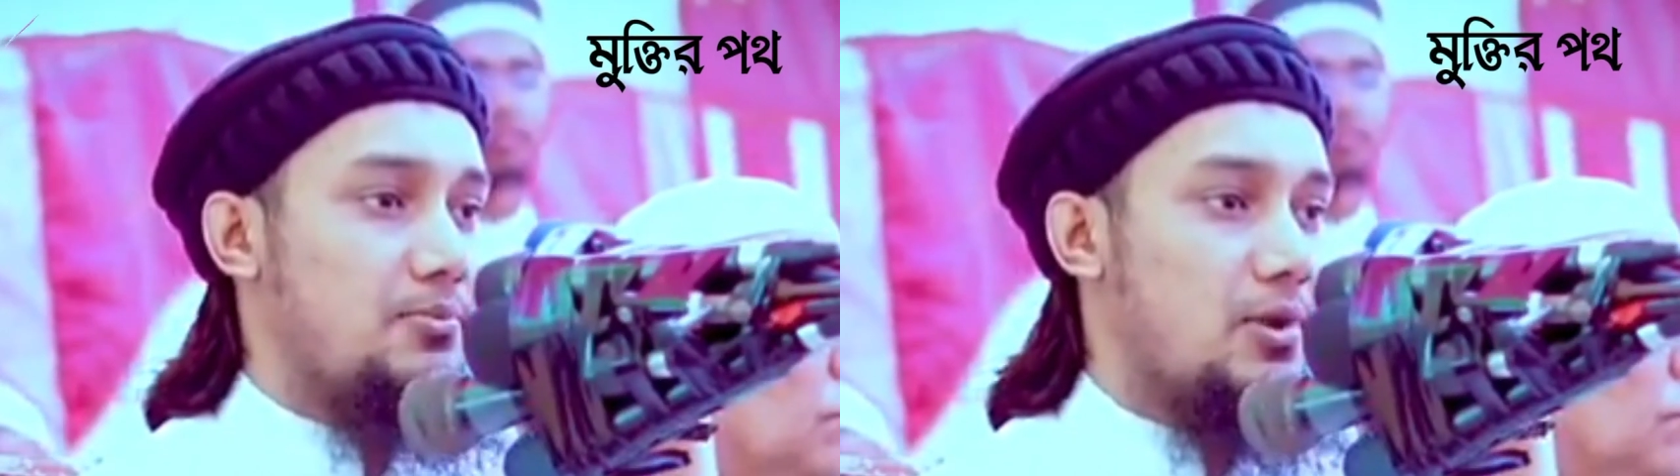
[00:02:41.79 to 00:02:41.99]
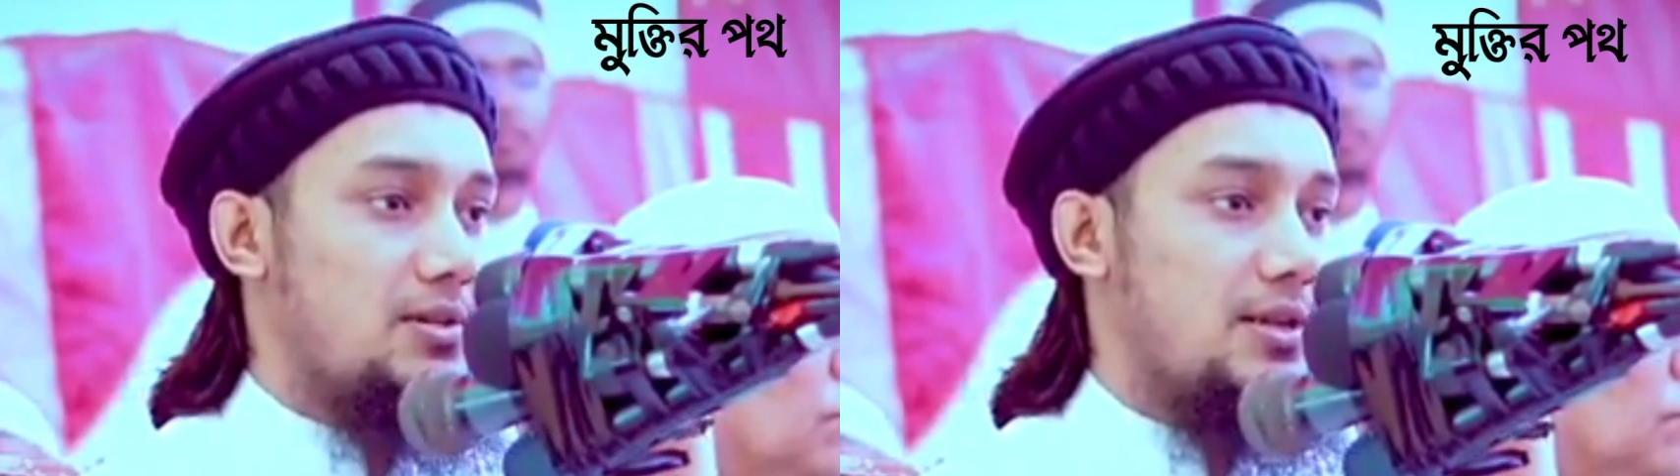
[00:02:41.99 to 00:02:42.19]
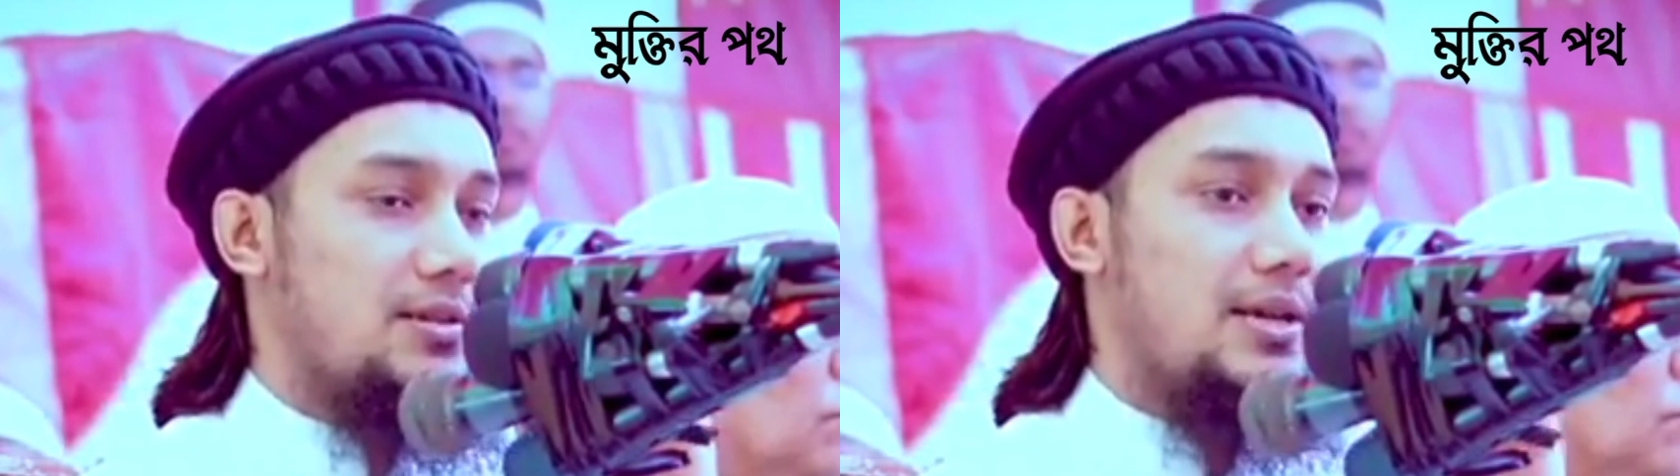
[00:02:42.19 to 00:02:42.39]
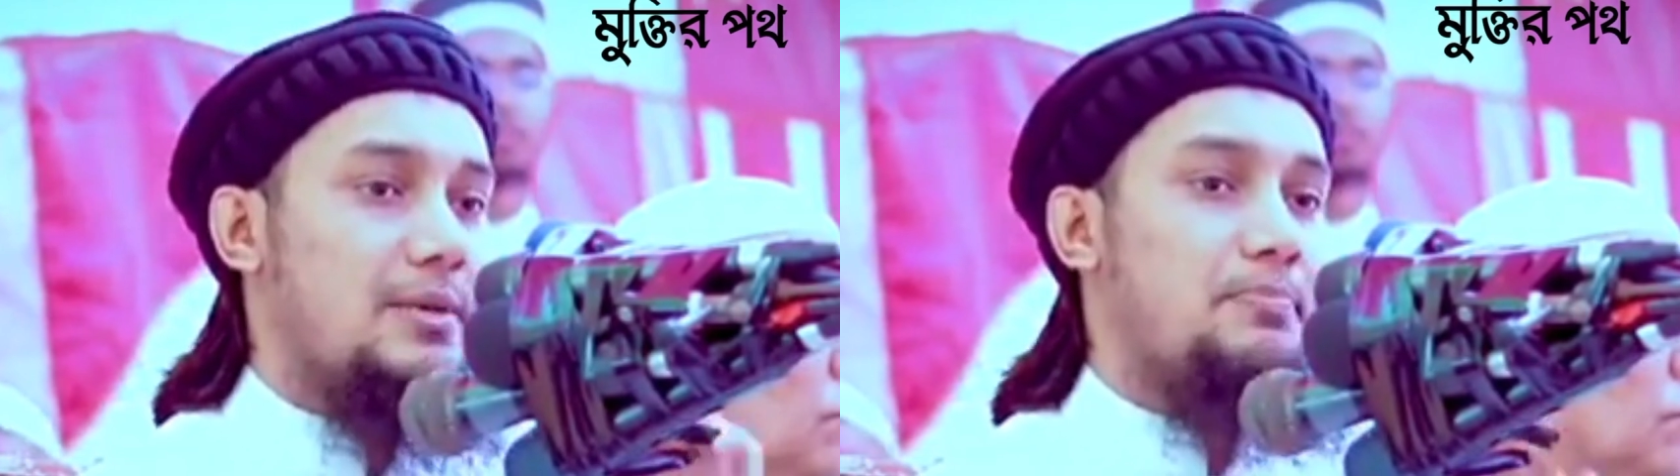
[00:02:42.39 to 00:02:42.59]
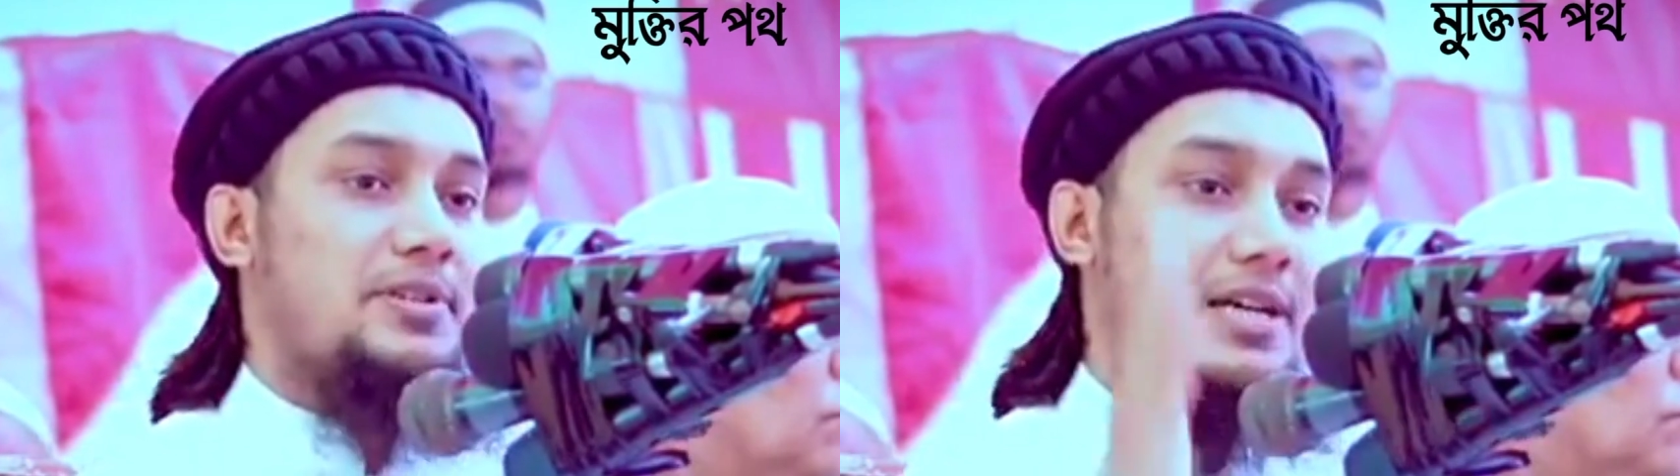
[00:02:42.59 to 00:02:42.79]
বলেছেন
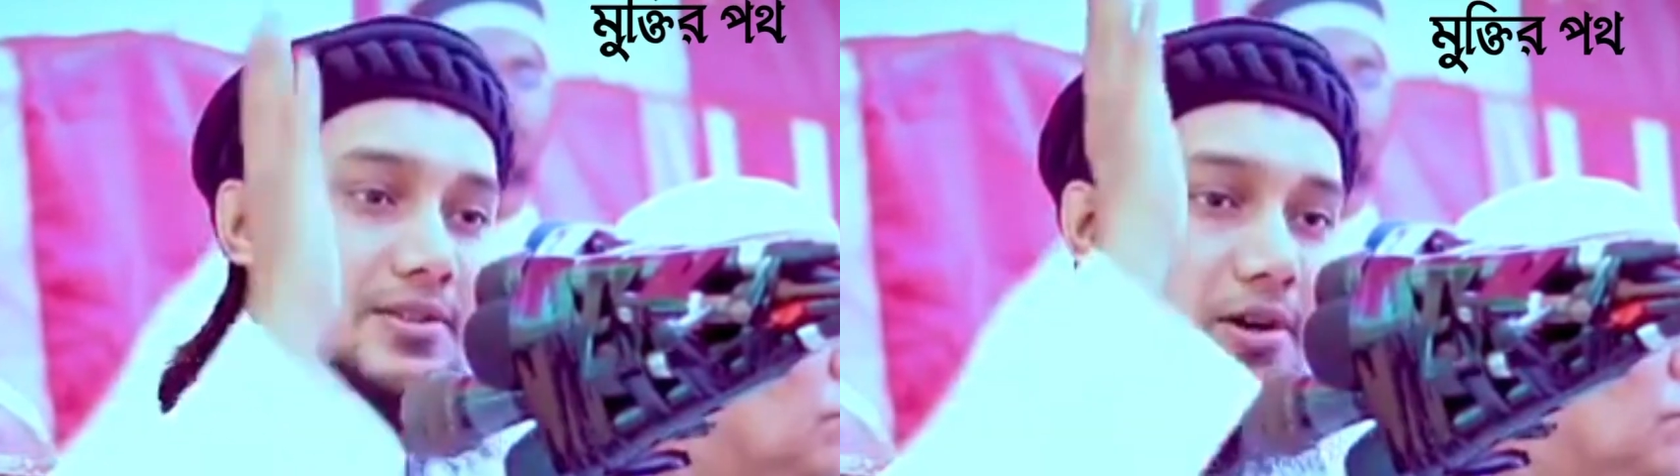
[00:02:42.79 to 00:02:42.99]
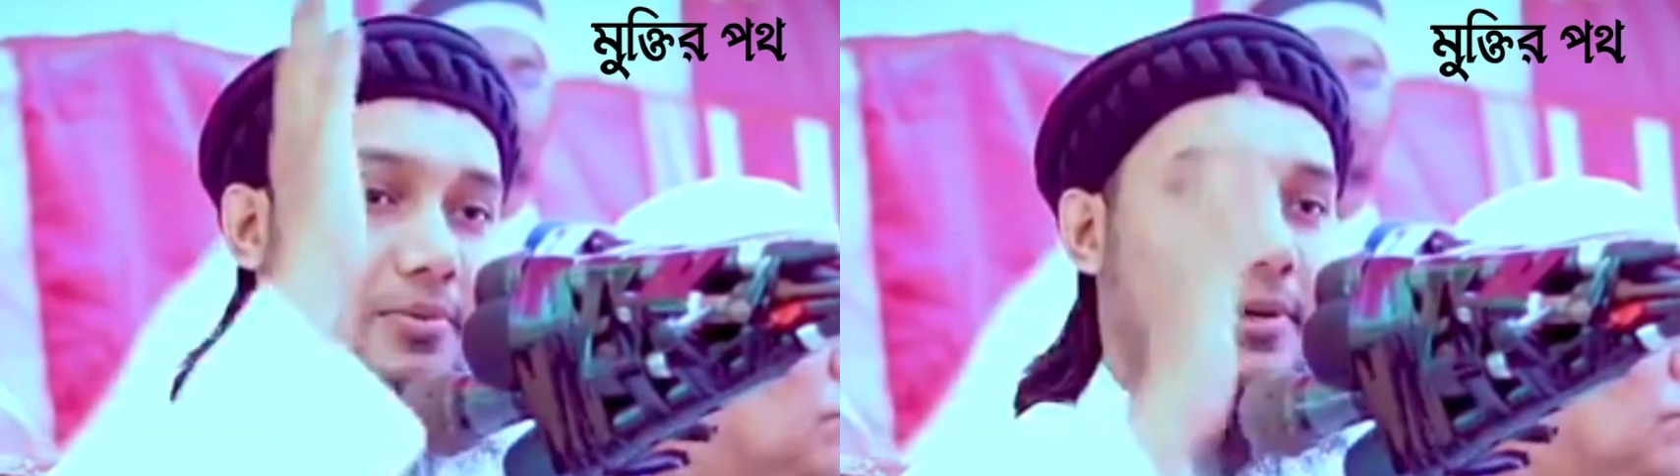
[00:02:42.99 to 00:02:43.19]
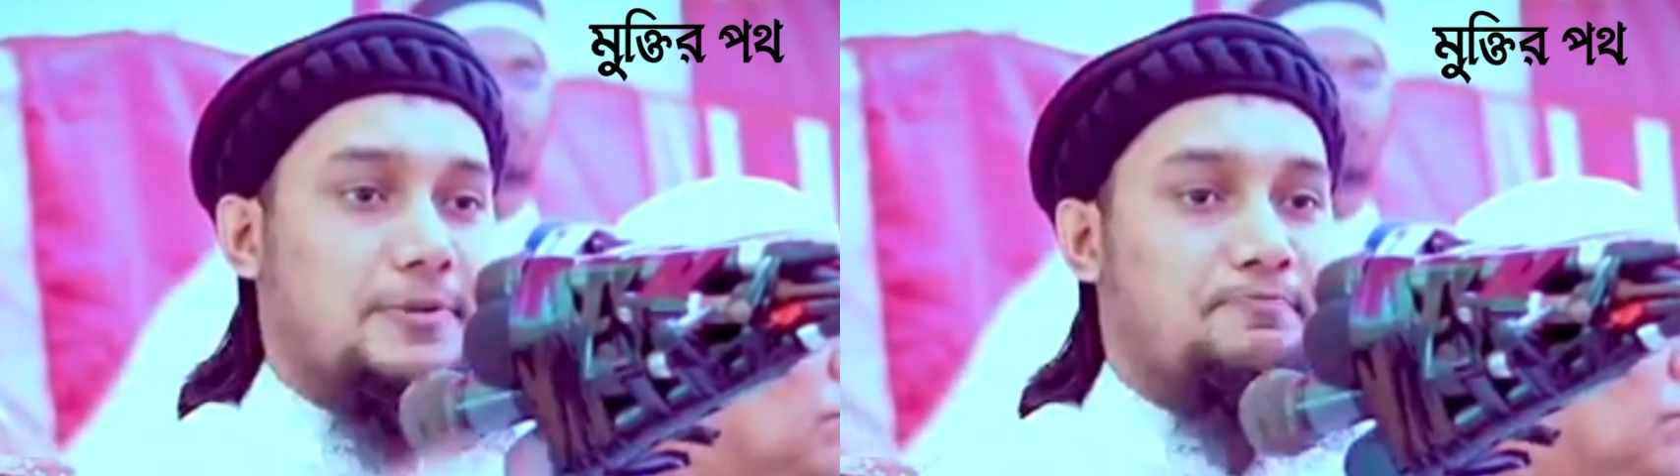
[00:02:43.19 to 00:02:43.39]
তাকে পিটাইতে হবে